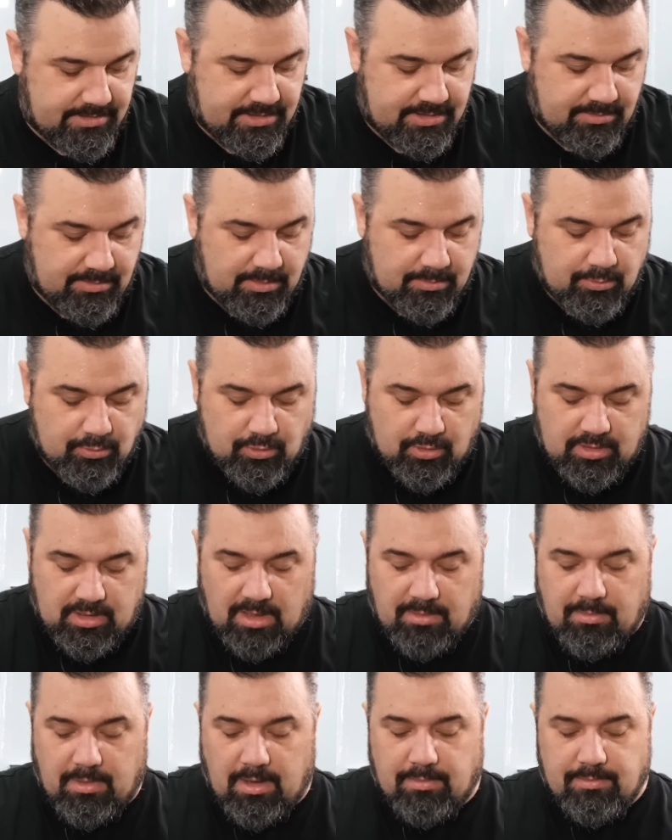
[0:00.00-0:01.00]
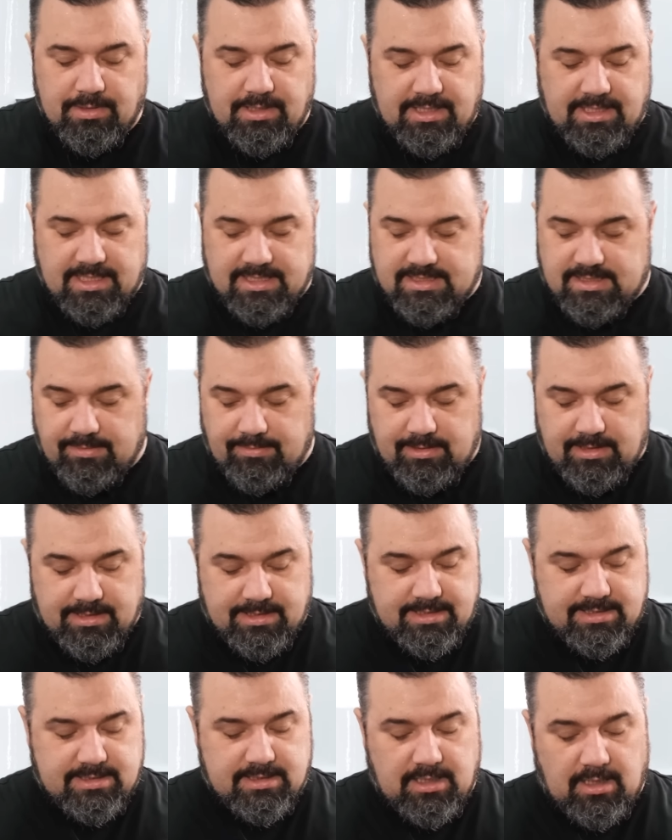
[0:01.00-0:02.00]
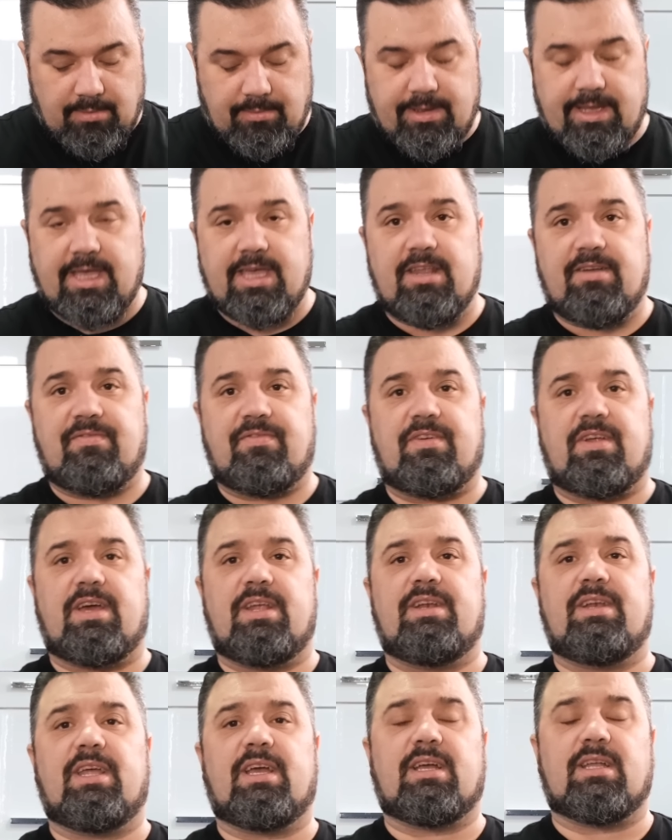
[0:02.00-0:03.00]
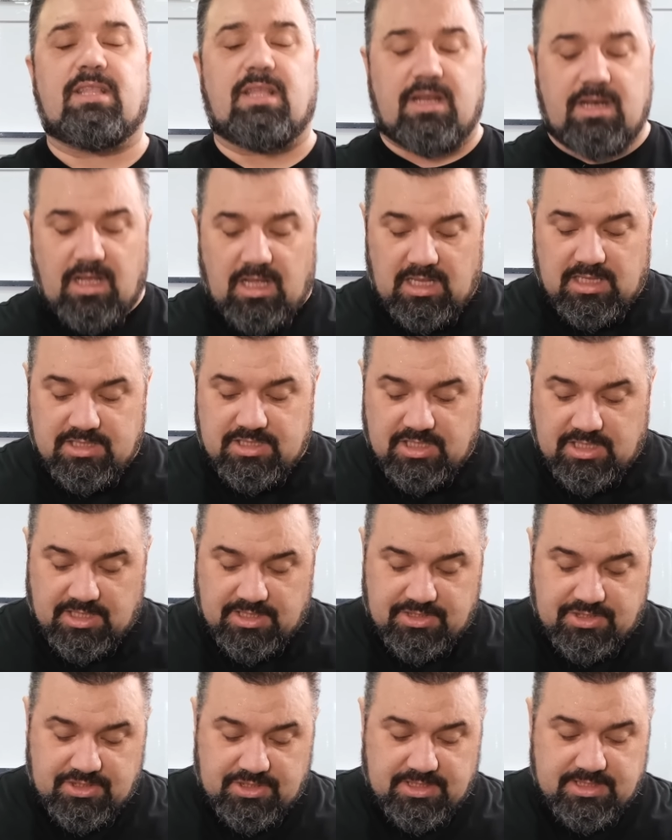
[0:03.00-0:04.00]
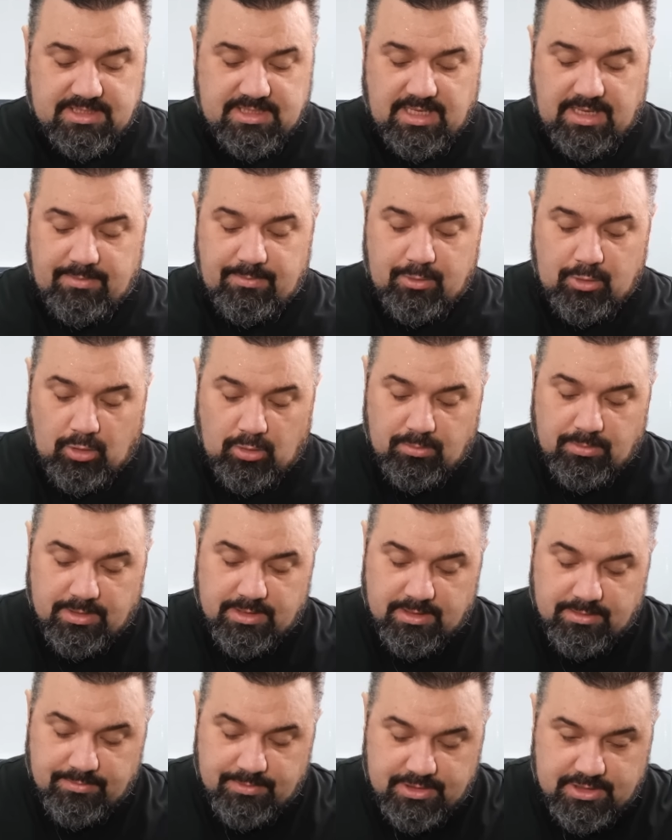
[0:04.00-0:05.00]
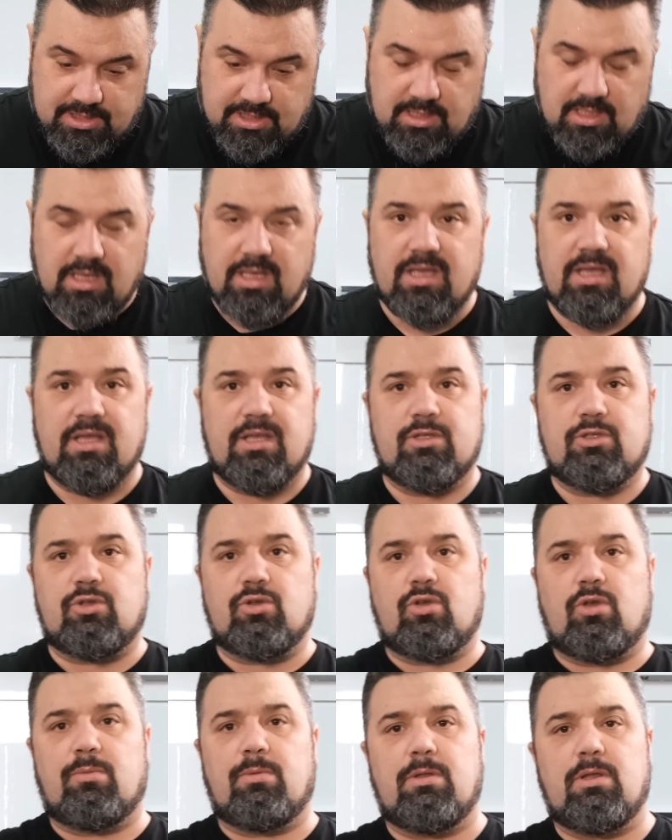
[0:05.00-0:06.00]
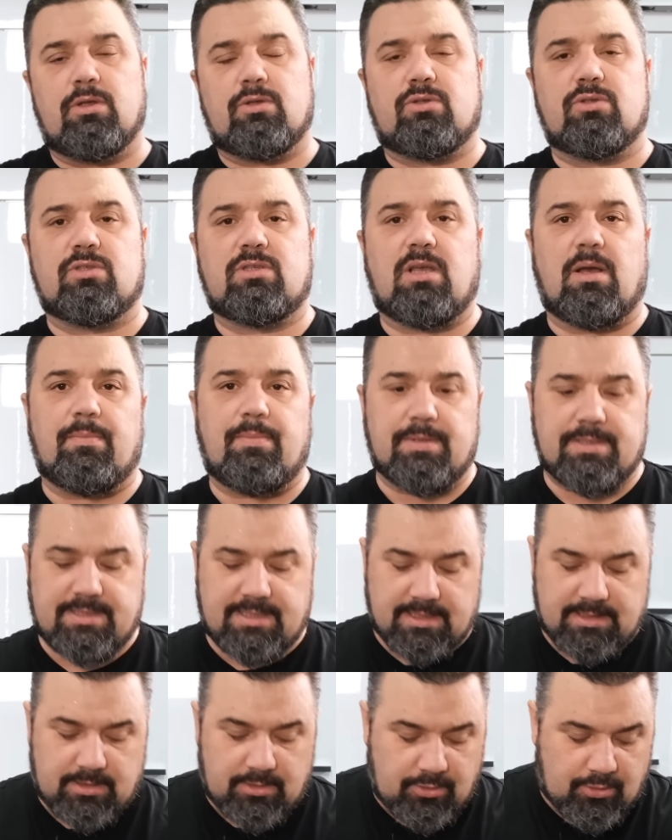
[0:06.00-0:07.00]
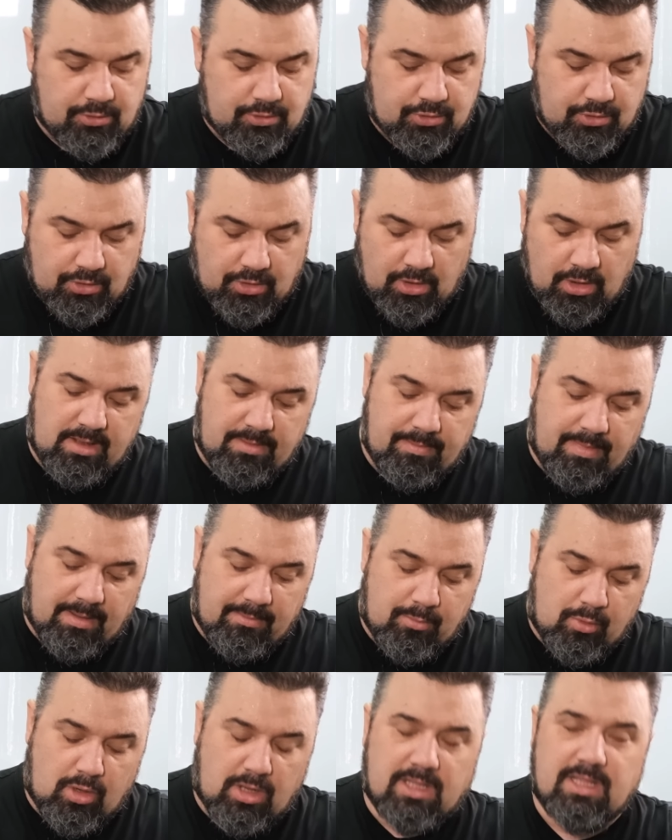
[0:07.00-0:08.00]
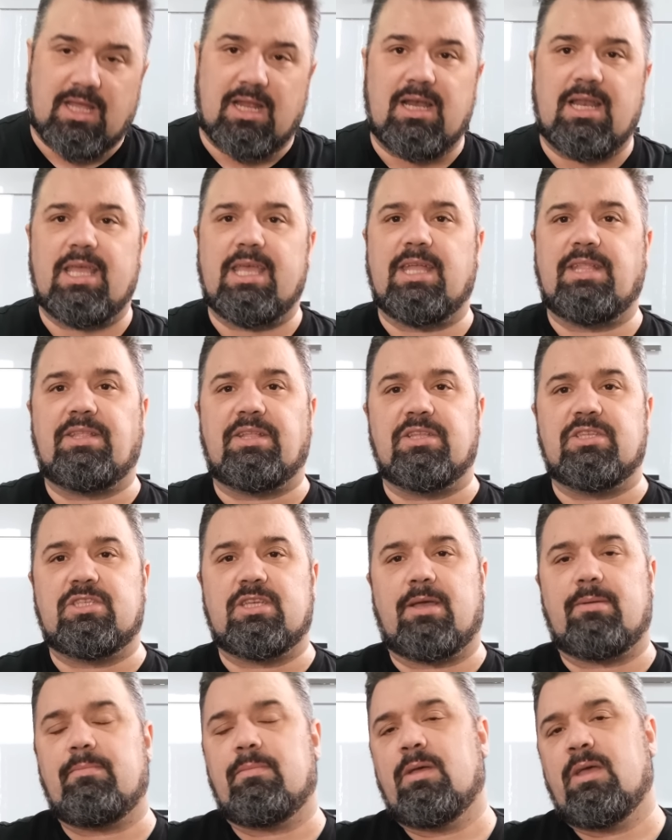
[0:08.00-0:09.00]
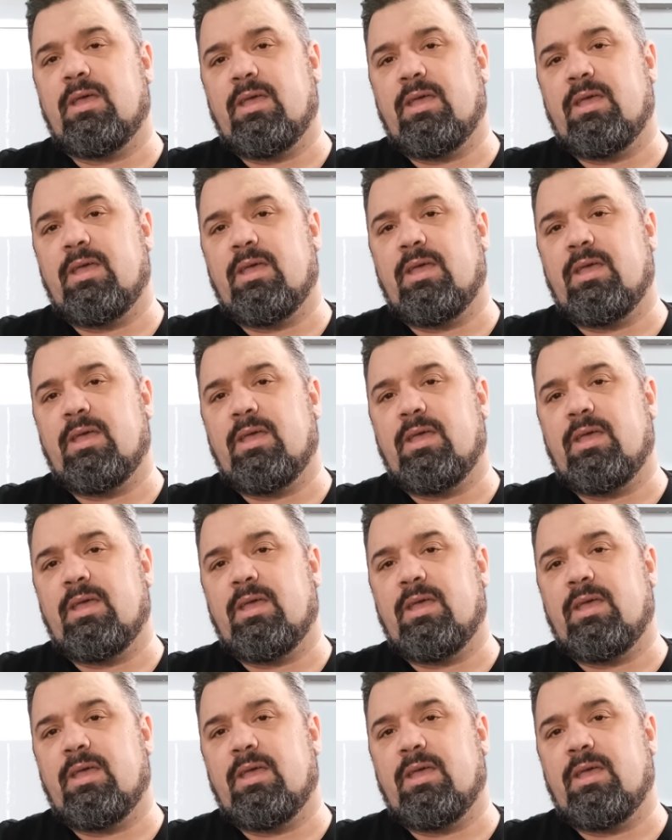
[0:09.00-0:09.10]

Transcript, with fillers: Şimdi bunun tamamını kesebiliriz ama air fryer ne kadar alacak açıkçası emin olmadığım için çünkü biliyorsunuz kapasitesi küçük. Ben bu kadarla yetineceğim.